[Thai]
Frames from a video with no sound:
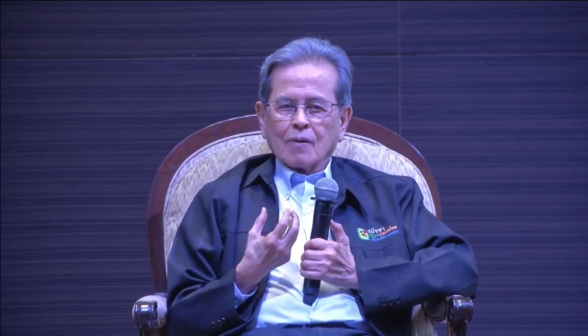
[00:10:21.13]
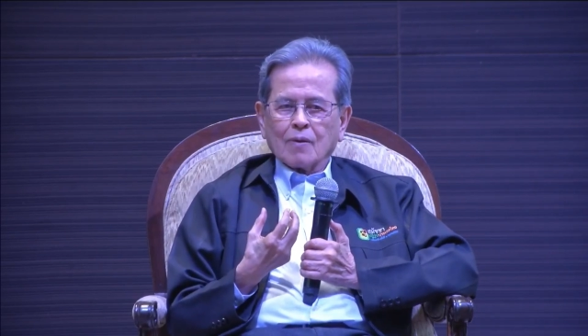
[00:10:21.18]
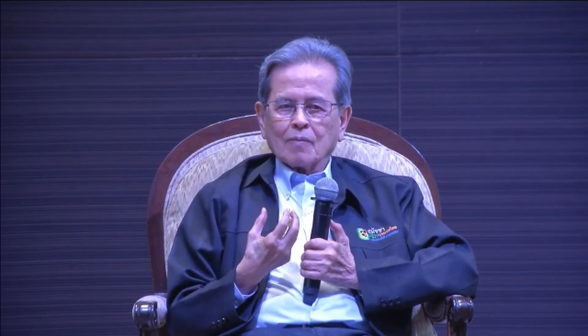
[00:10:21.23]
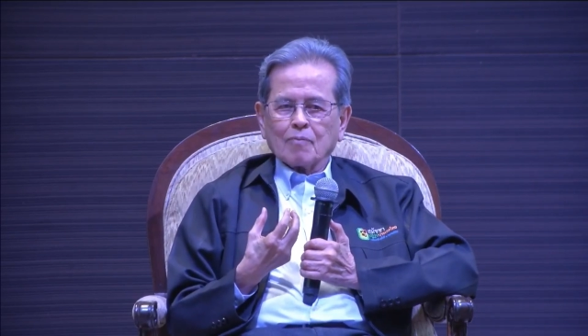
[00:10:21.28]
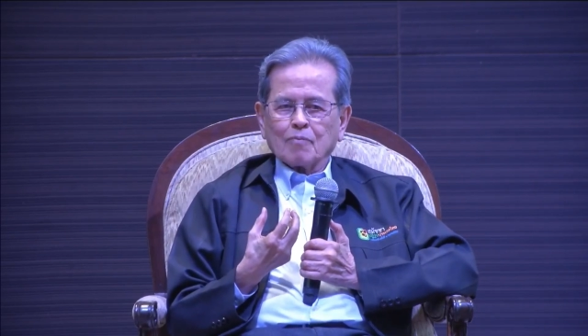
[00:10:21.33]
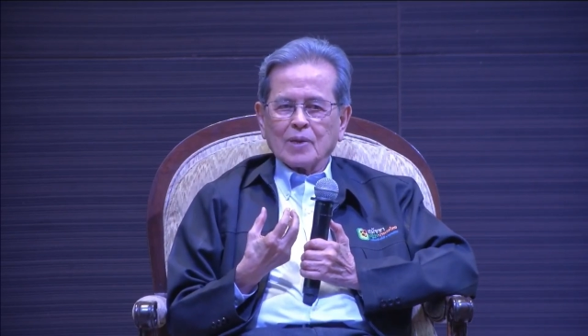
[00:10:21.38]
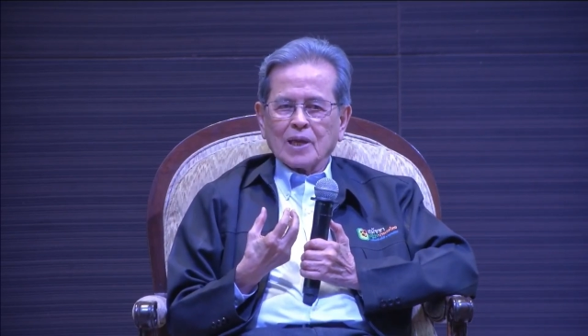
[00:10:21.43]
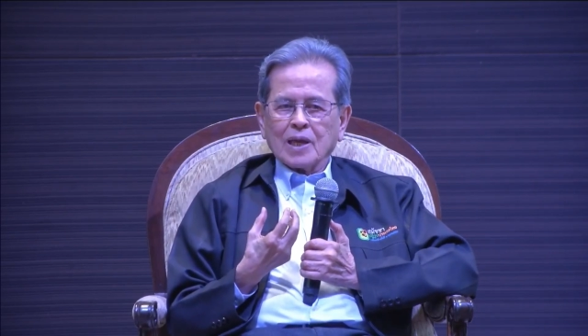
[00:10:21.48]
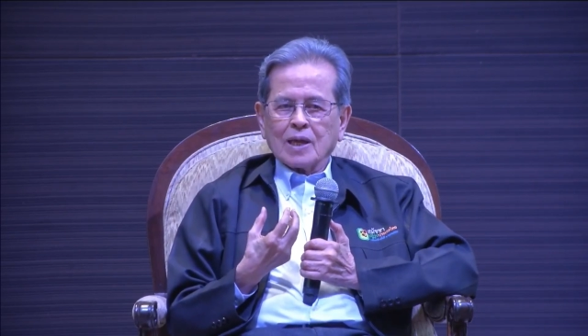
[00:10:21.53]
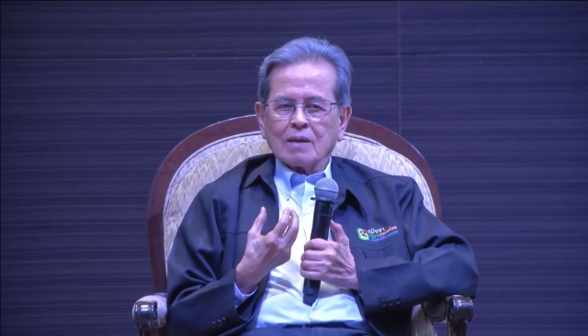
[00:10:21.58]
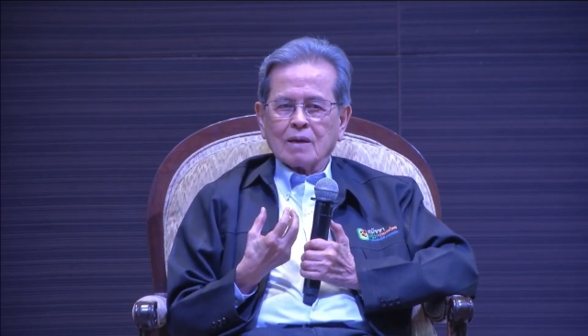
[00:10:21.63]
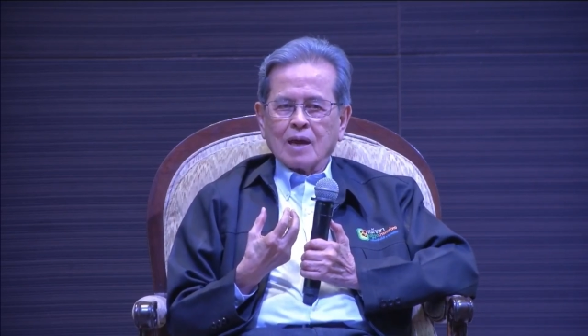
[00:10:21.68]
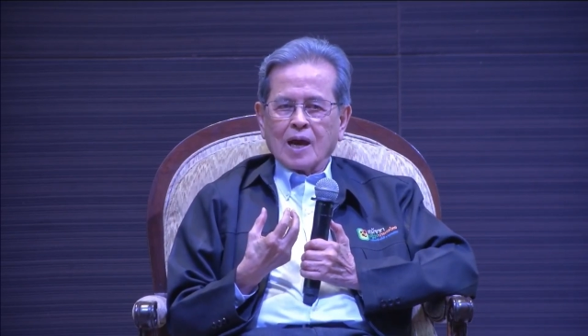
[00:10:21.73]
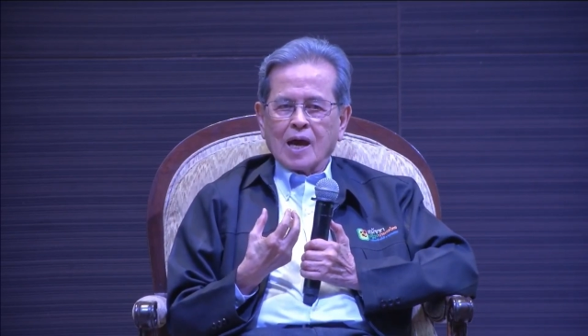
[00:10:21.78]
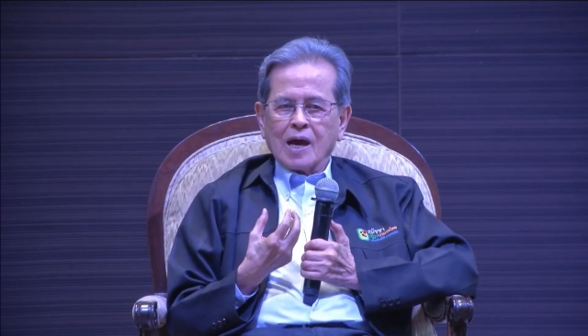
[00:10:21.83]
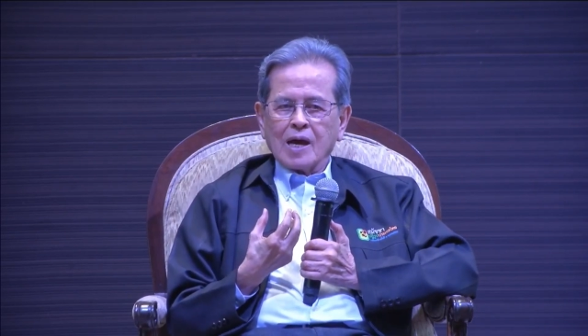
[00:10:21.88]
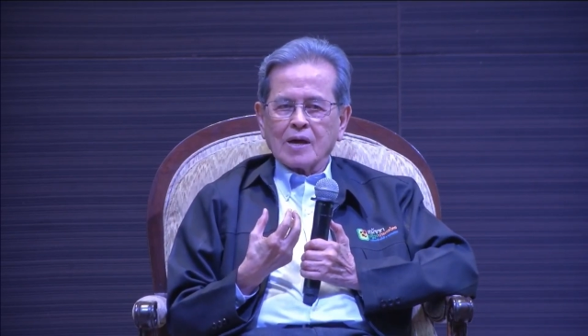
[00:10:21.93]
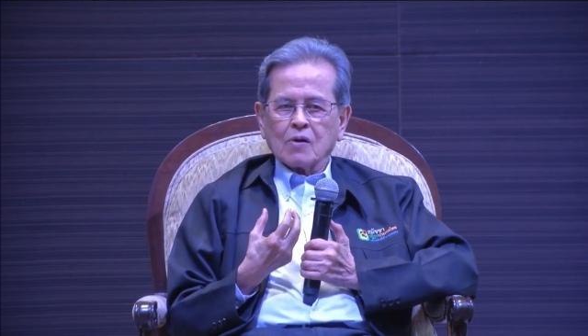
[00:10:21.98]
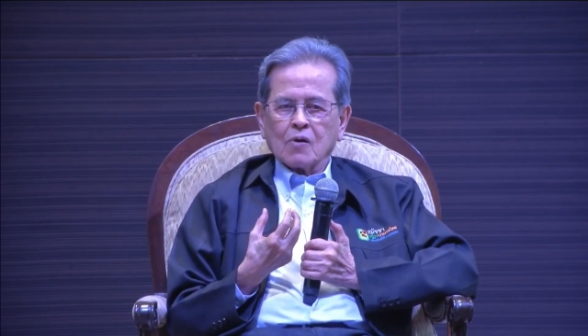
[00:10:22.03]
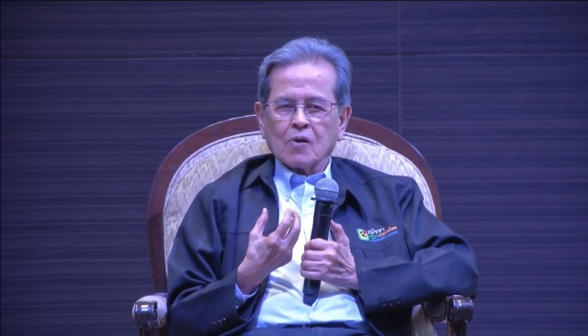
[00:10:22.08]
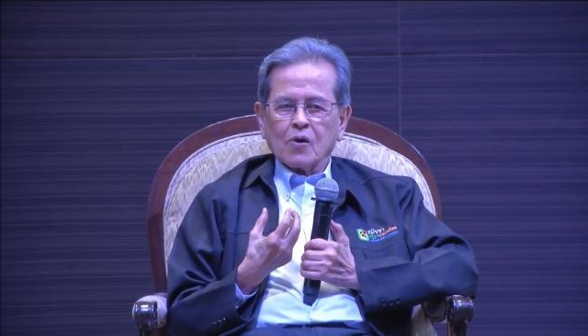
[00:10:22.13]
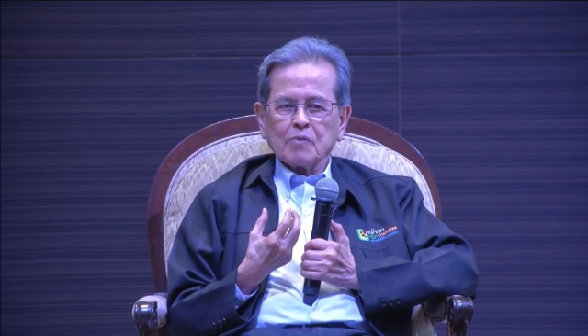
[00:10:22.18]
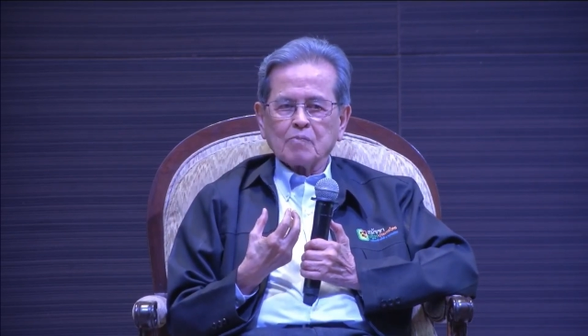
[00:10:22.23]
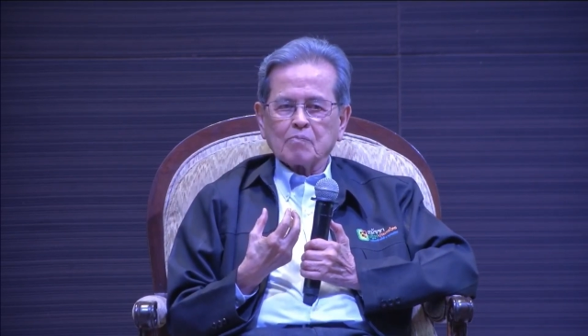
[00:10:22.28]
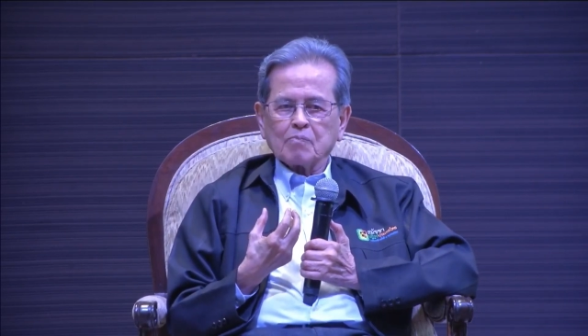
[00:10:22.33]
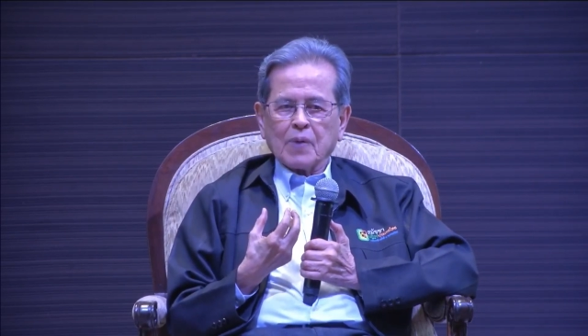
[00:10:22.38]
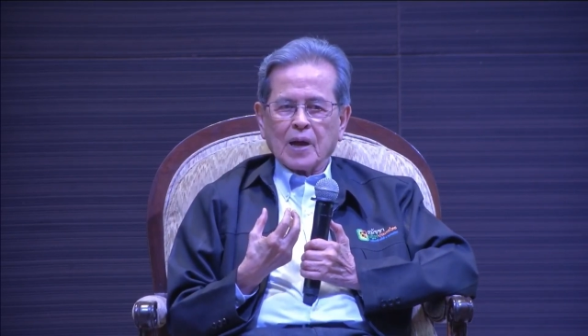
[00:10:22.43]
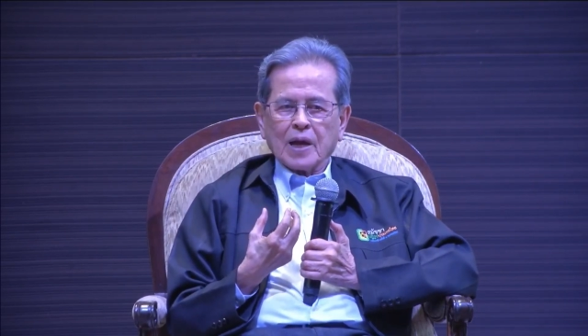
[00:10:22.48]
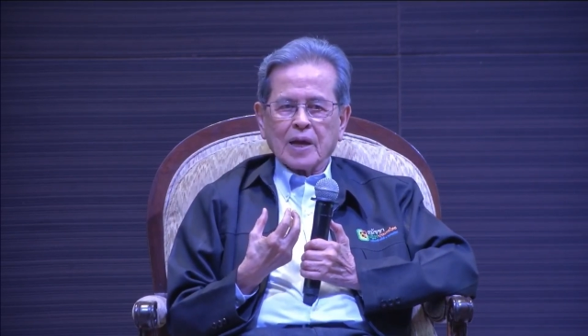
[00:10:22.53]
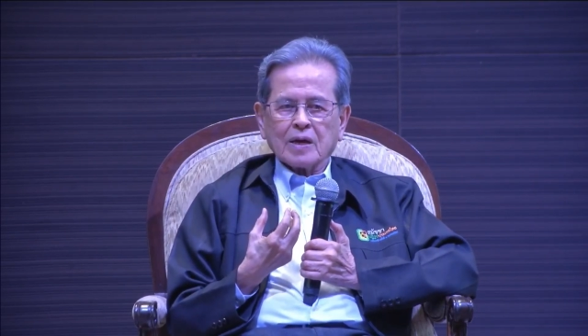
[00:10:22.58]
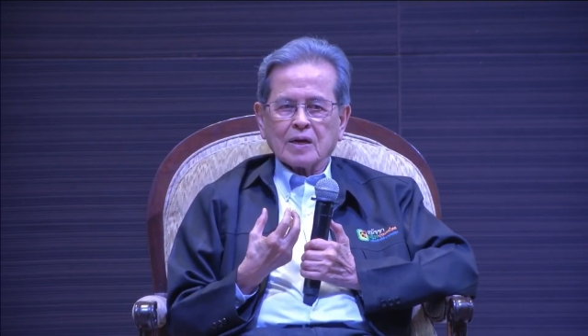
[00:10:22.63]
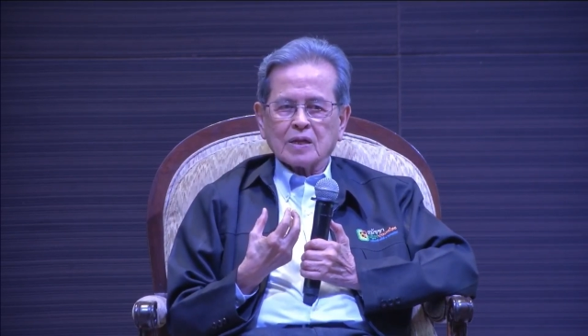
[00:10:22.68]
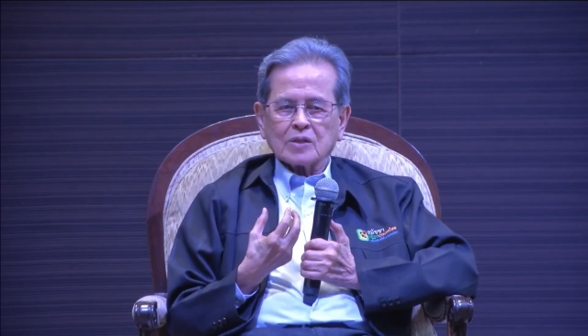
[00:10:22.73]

มีหลายคนไปกระ